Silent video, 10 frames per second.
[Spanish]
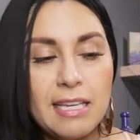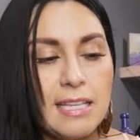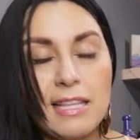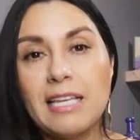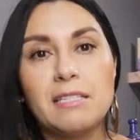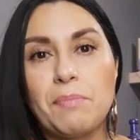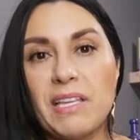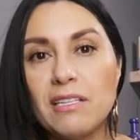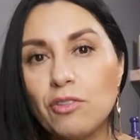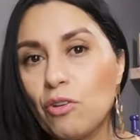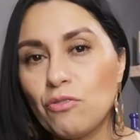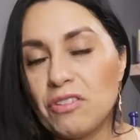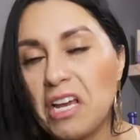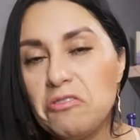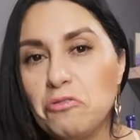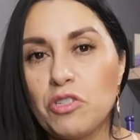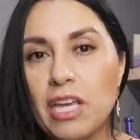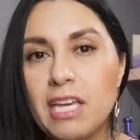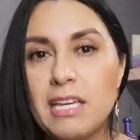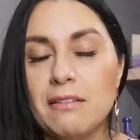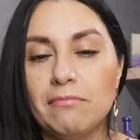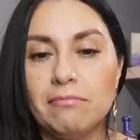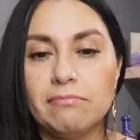eh, de expedición, o sea, no se,